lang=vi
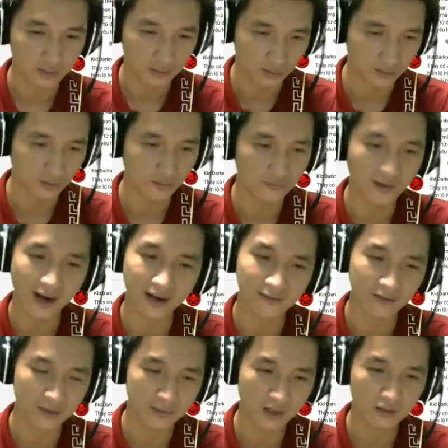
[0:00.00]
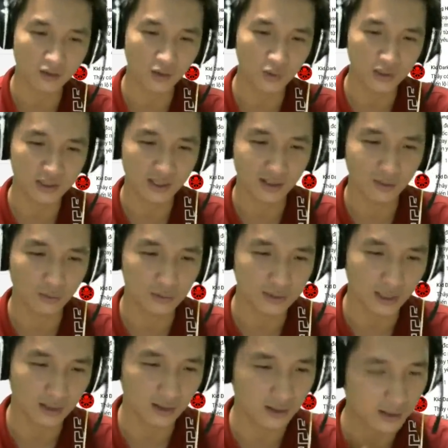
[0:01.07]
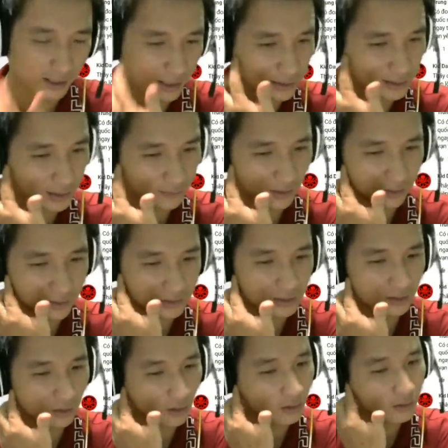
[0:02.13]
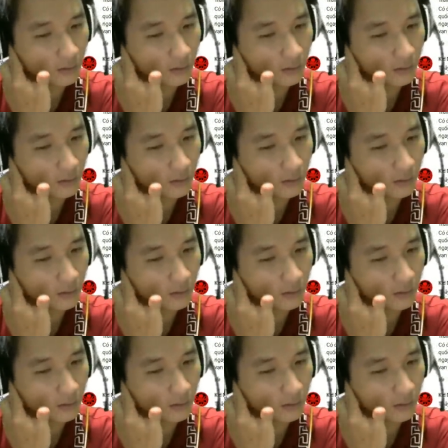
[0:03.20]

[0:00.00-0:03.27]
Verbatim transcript: Rồi vài bữa có luôn, những câu trả lời này sẽ vài bữa sẽ có.